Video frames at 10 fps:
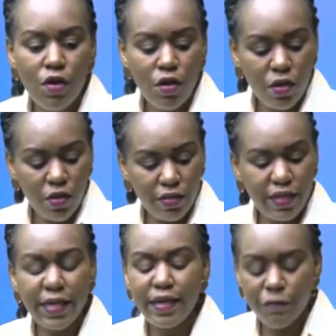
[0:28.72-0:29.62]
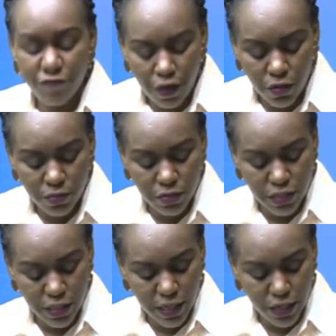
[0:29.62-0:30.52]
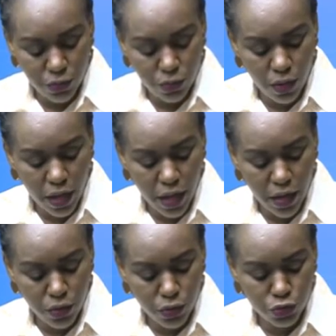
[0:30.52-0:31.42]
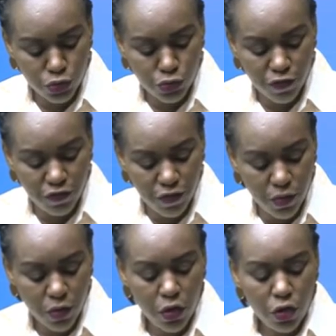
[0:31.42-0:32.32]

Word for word: euh, des réformes électorales, sur fond